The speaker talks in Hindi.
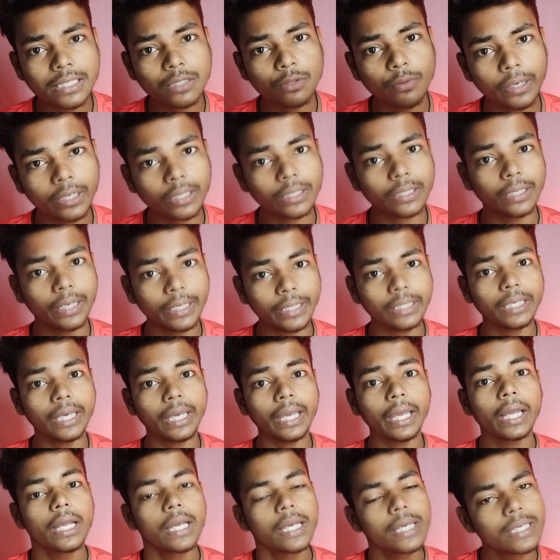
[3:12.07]
रील्स वायरल गई
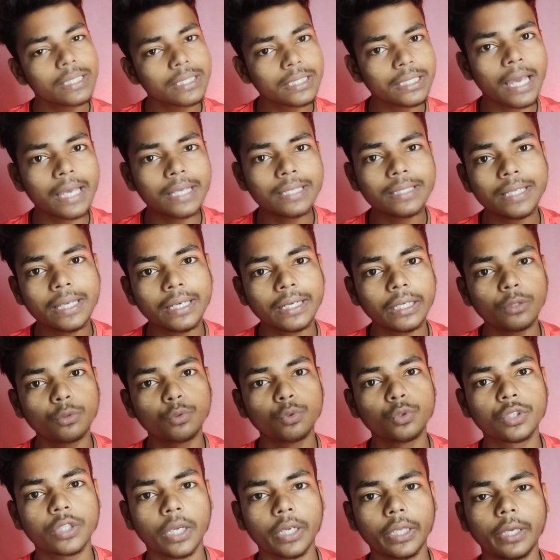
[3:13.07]
है इसी हैश टैग का
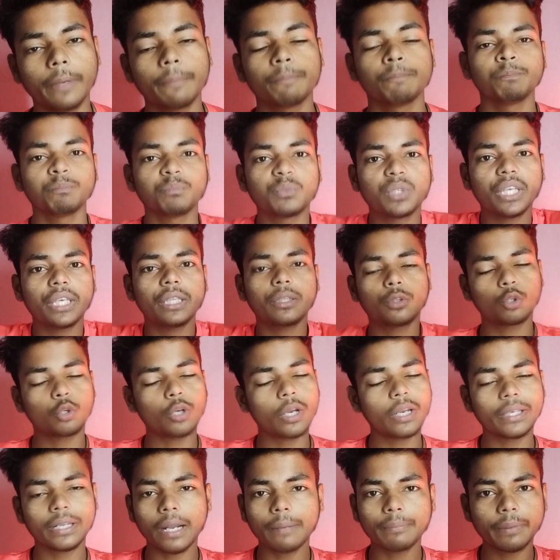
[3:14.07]
यूज करके ठीक है तो
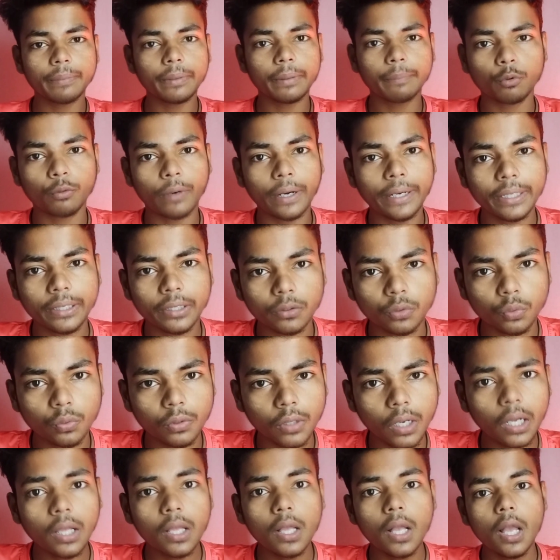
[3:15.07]
टेलीग्राम में मैं प्रोवाइड कर
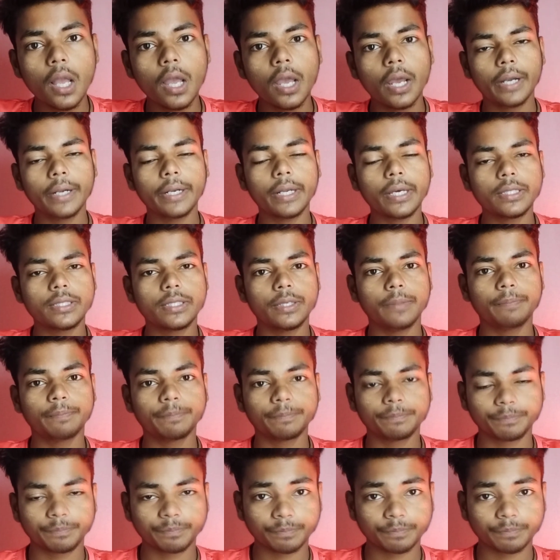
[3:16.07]
दूंगा एंड हाँ जी